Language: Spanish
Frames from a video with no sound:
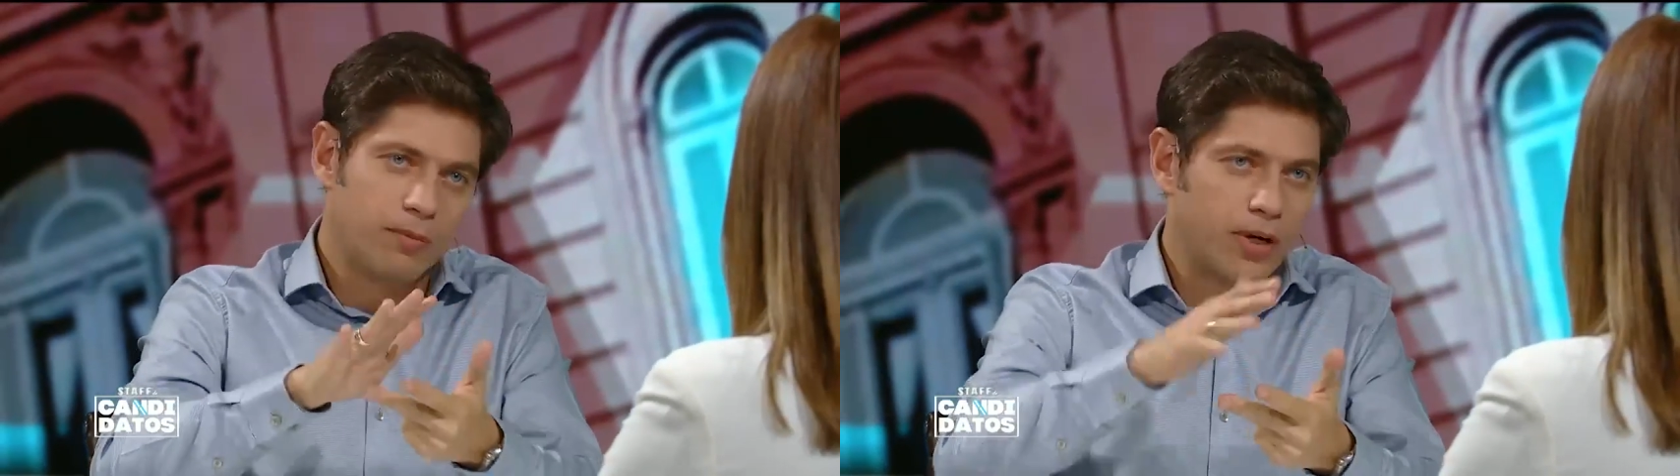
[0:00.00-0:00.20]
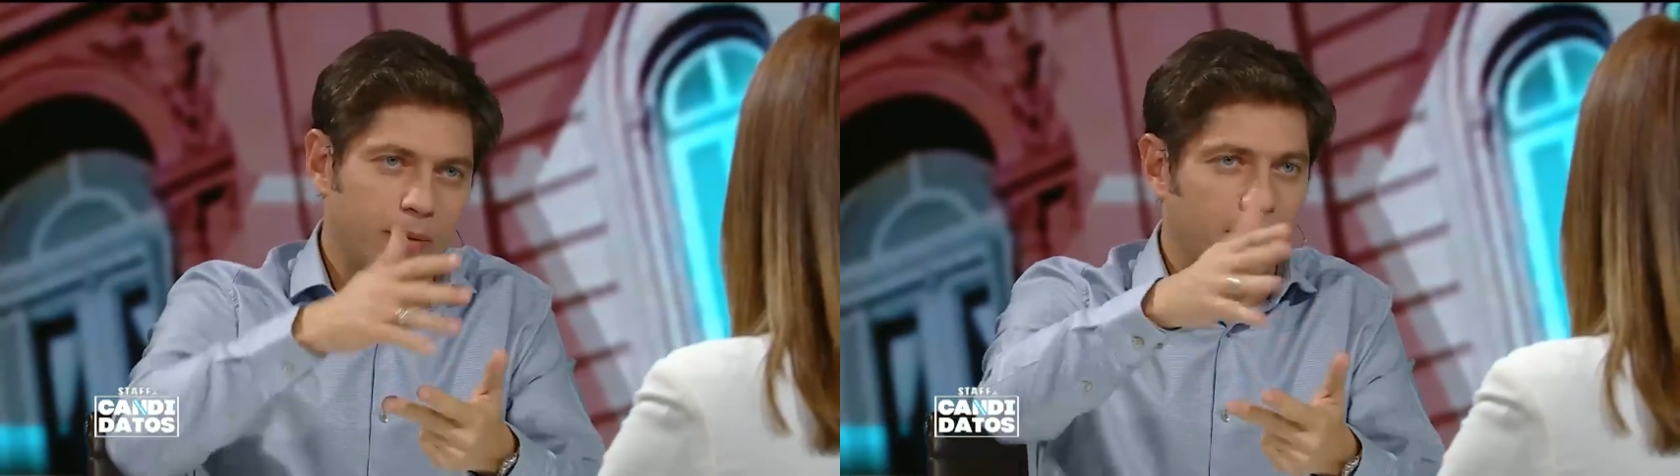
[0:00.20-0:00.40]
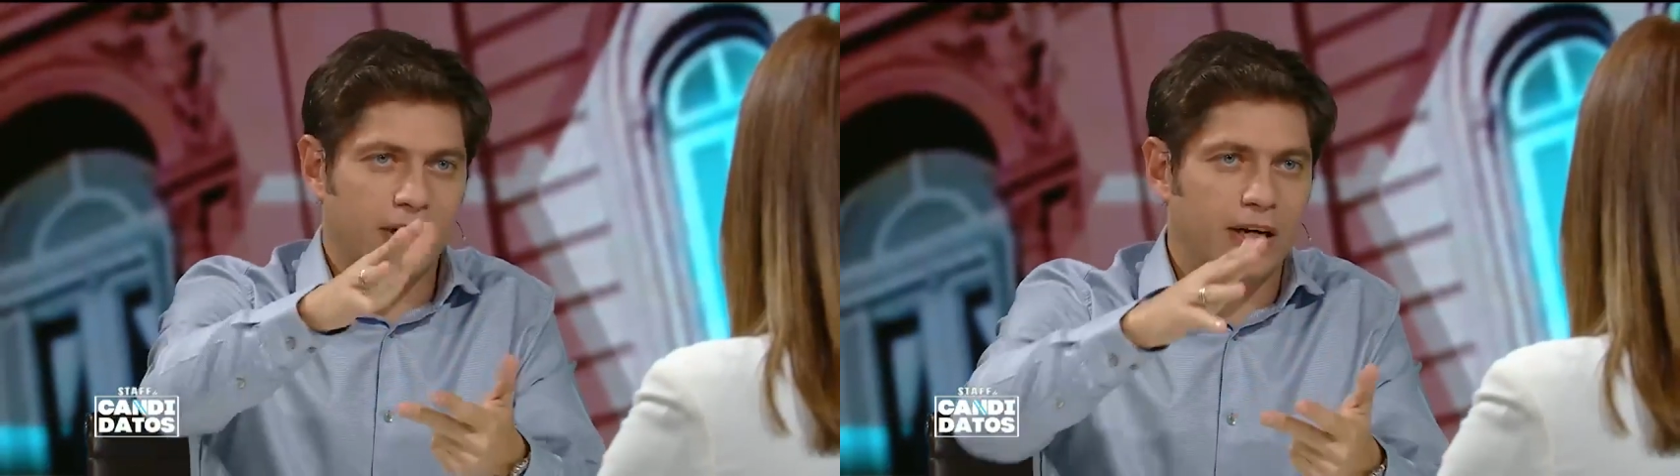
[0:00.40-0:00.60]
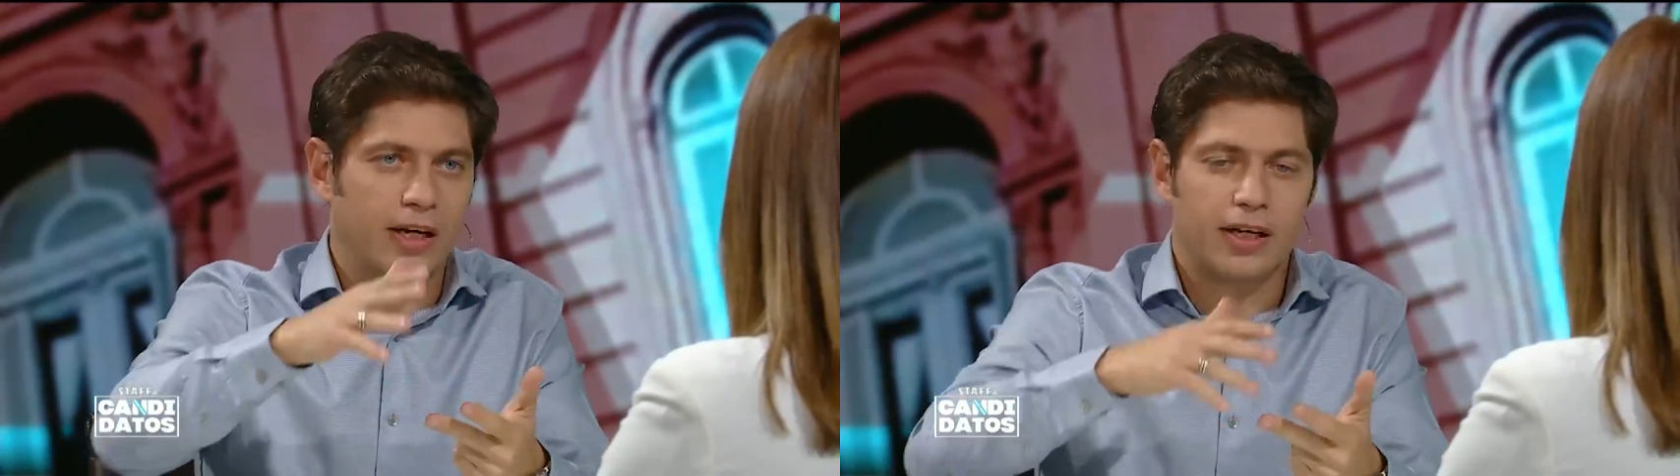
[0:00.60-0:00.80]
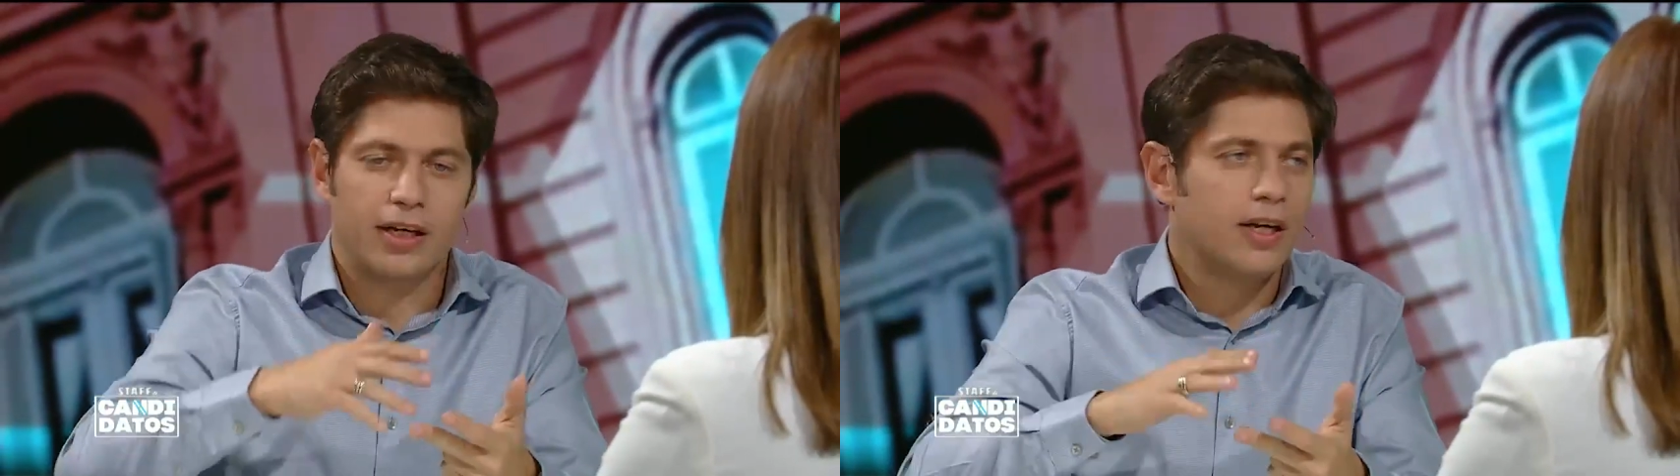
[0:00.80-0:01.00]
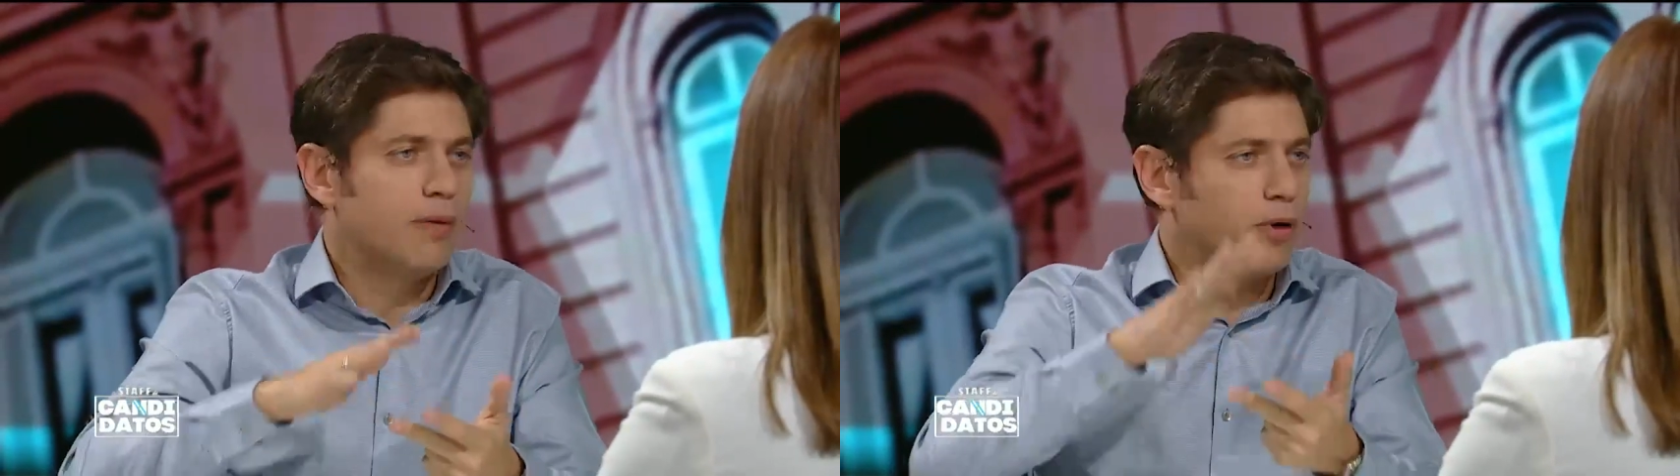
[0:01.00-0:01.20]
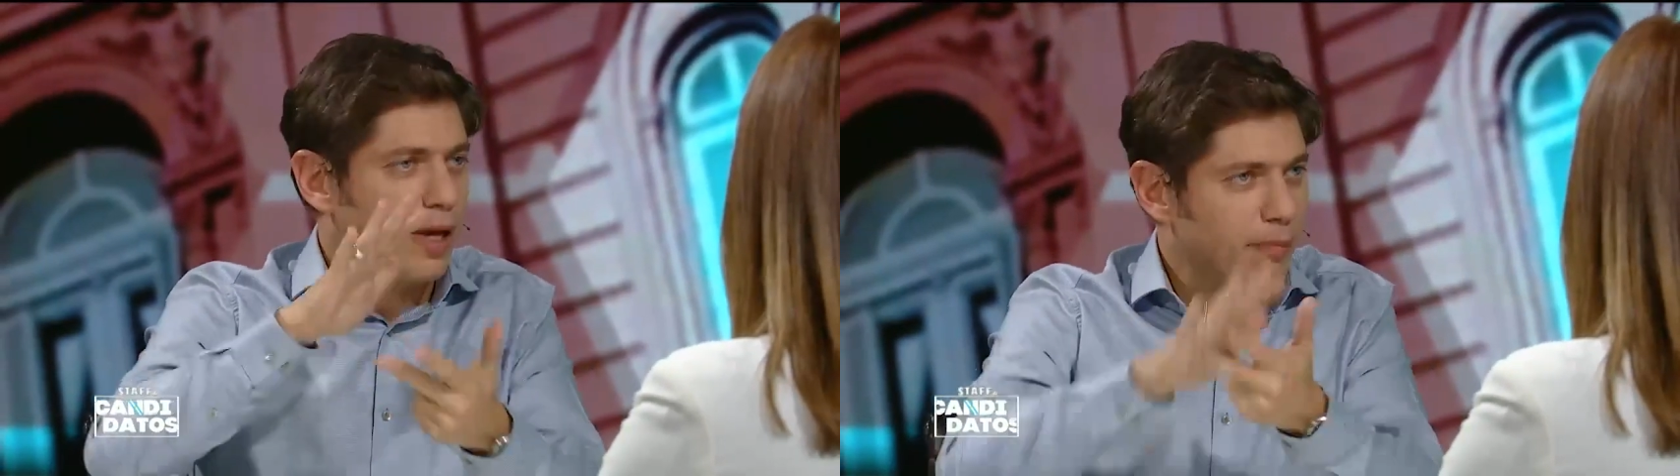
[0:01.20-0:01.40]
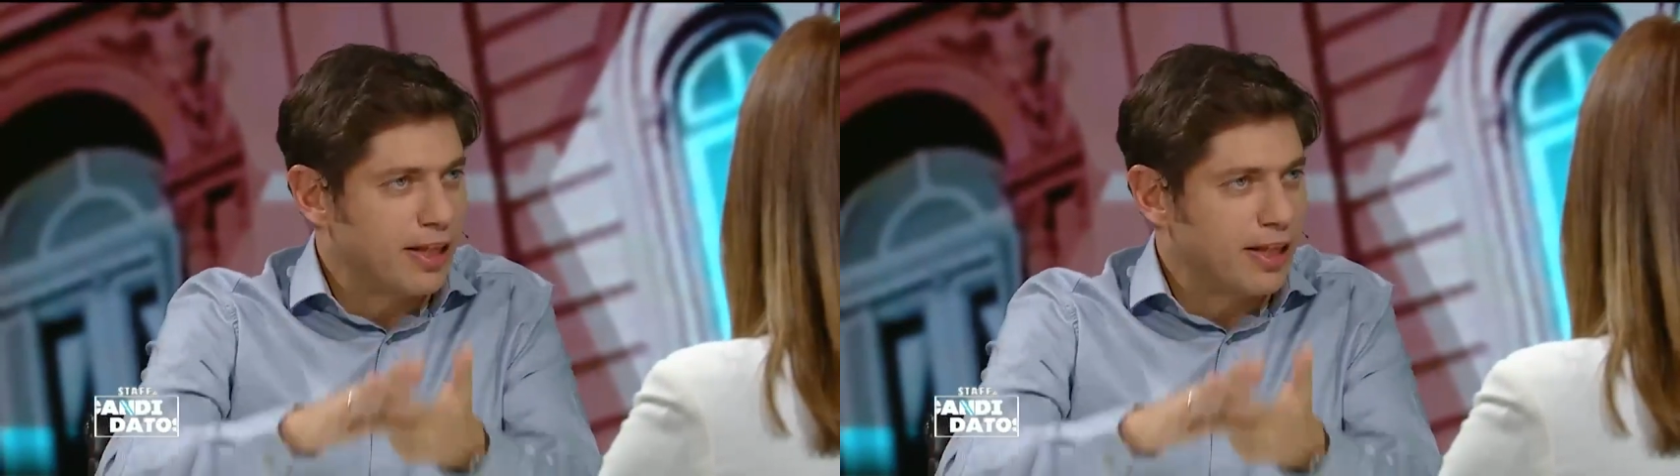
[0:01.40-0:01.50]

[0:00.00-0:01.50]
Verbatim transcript: voy a, poner, eh, voy a